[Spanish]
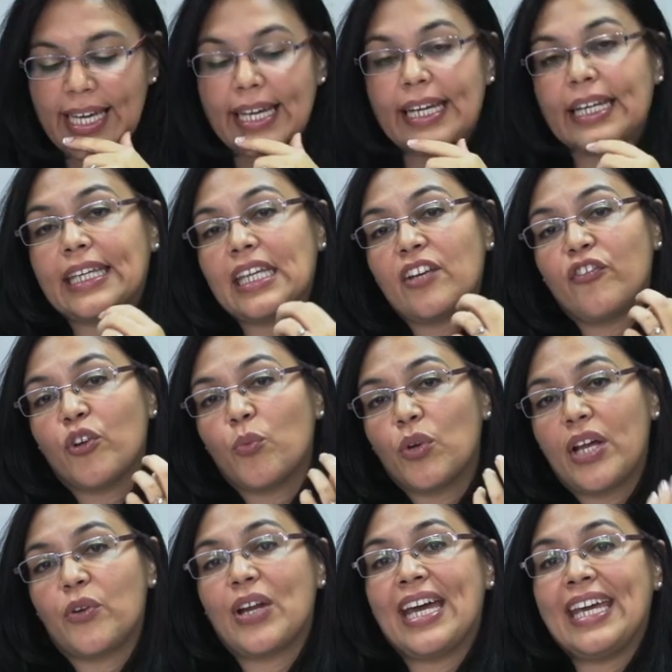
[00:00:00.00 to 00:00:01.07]
Requiere
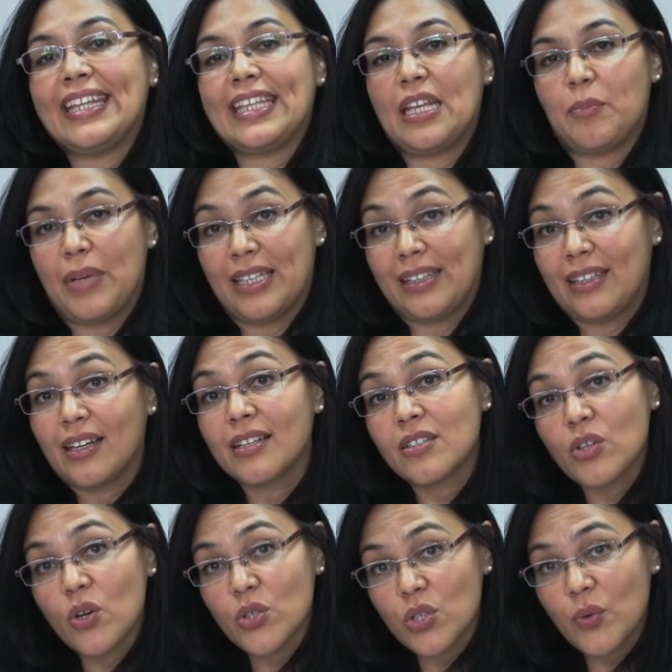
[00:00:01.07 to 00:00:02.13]
formular una agenda de
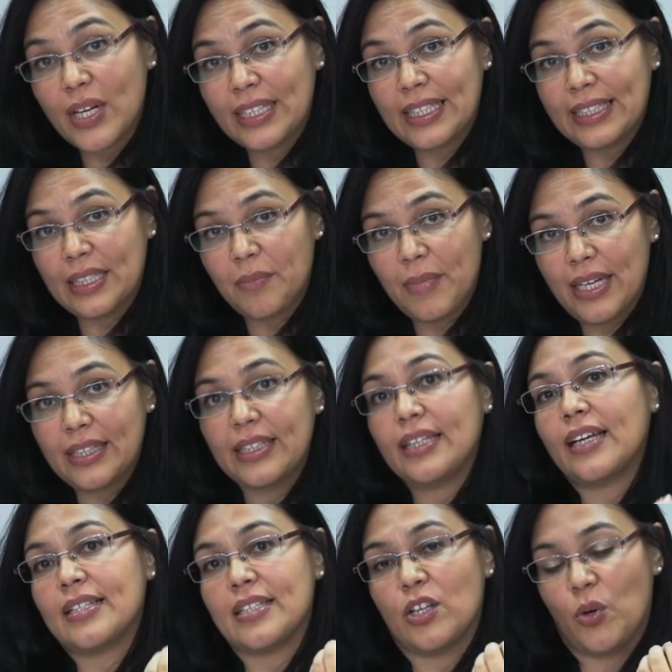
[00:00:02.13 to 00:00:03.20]
investigación sobre estas
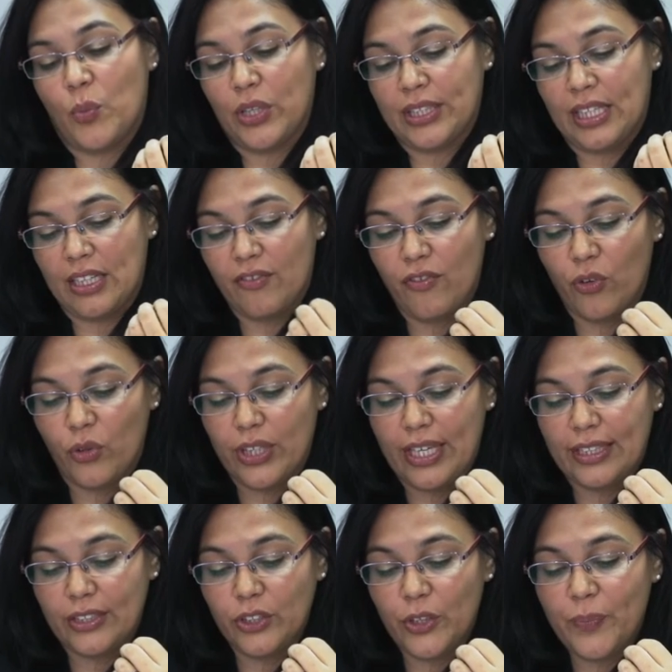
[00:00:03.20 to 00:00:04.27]
temáticas y cómo están
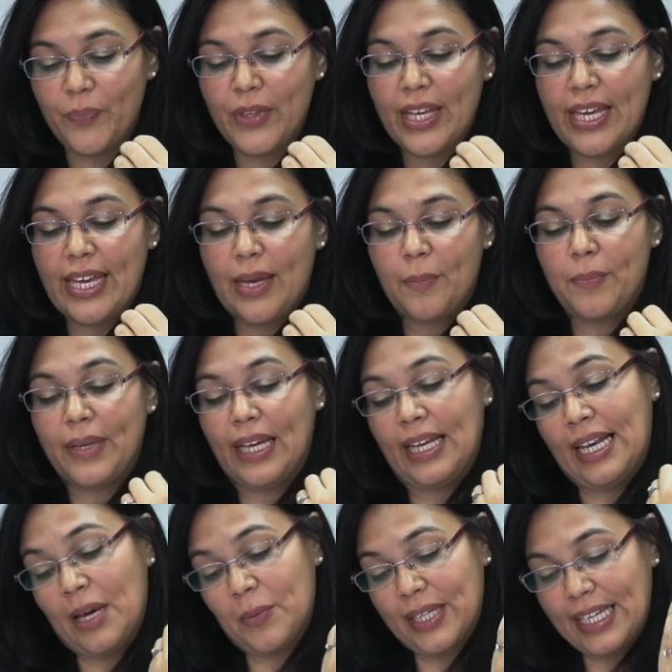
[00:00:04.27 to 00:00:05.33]
influyendo, eh,
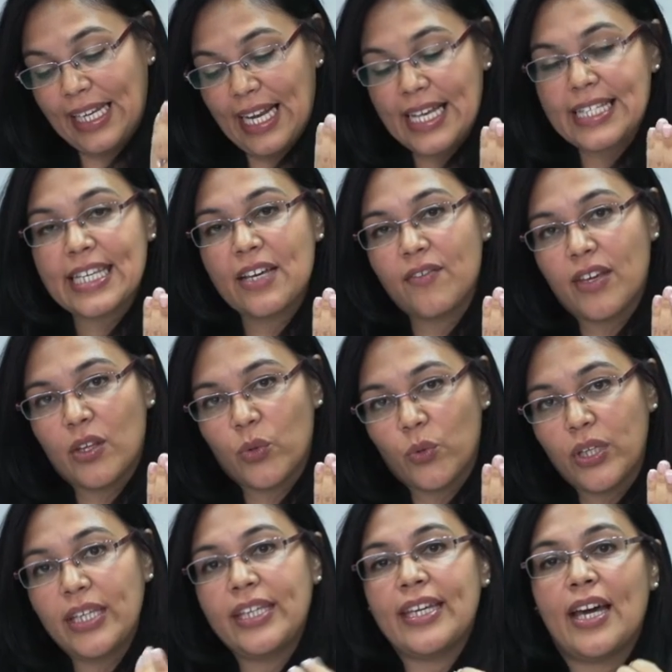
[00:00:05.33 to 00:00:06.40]
la vigilancia de
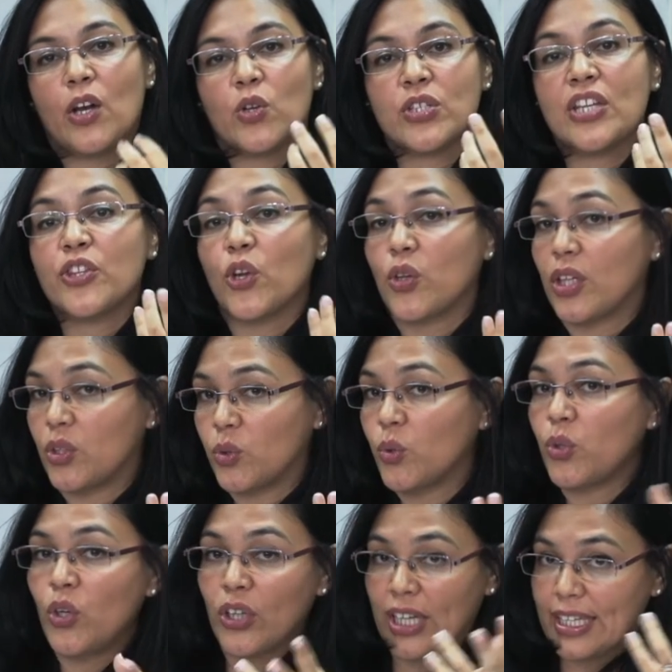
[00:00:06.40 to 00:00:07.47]
veeduría, los centros de
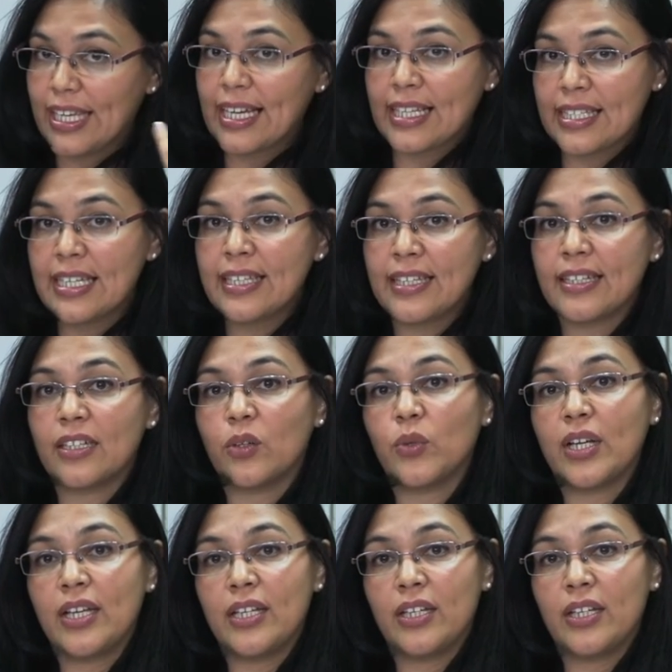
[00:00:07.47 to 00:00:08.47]
estudios que ya existen en algunas